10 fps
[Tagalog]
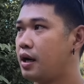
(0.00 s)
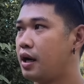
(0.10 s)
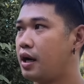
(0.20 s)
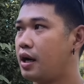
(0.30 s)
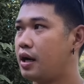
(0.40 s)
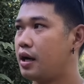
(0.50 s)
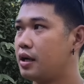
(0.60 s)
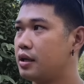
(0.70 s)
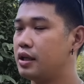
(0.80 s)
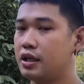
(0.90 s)
uh,
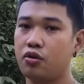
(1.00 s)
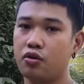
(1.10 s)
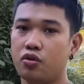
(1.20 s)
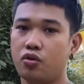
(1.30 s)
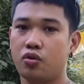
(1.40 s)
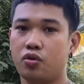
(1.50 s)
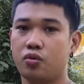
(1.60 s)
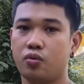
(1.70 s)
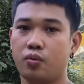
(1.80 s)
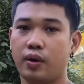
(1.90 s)
hindi na daw ito,
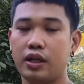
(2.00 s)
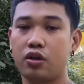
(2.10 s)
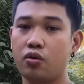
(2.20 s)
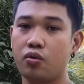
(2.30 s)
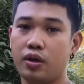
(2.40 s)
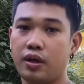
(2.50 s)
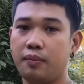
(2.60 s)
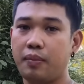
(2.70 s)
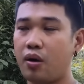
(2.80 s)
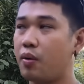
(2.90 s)
wag na daw
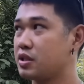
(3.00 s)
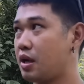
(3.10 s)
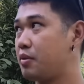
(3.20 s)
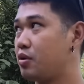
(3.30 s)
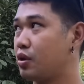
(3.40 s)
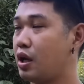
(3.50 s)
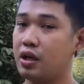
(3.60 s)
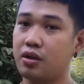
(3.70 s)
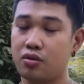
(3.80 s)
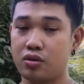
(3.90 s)
ipagawa sabi nung
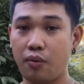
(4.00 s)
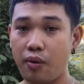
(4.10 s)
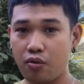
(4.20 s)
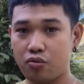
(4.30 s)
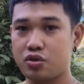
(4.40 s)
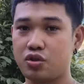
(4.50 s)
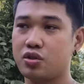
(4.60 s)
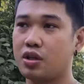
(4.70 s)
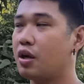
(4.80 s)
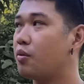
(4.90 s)
dalawa. Ewan ko kung sino
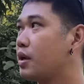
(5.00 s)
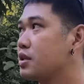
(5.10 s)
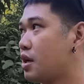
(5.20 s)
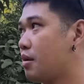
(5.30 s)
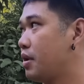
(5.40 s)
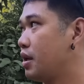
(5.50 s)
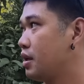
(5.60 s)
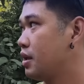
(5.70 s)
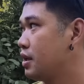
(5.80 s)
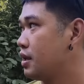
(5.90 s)
sa dalawa nagsabi
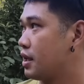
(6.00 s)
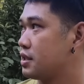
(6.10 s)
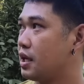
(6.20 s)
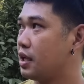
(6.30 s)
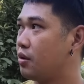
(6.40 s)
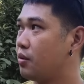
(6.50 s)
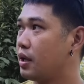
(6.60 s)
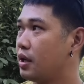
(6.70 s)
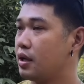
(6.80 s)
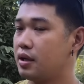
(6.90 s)
kasi nga daw
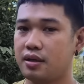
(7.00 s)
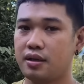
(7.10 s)
eh